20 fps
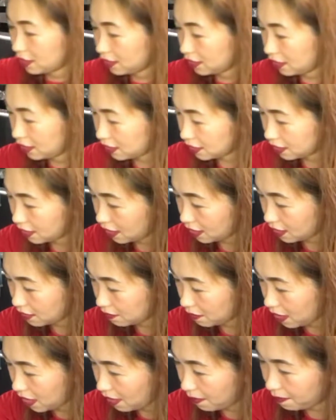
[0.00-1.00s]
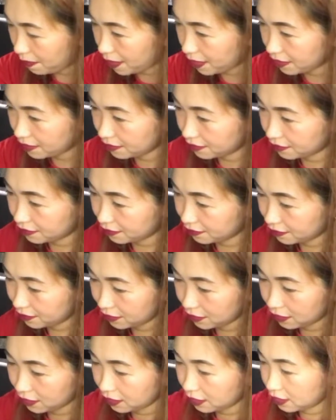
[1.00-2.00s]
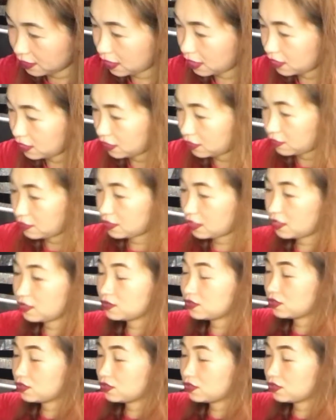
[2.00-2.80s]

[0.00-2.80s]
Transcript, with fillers: ganda na size. Malapad. Kasya to sa'yo,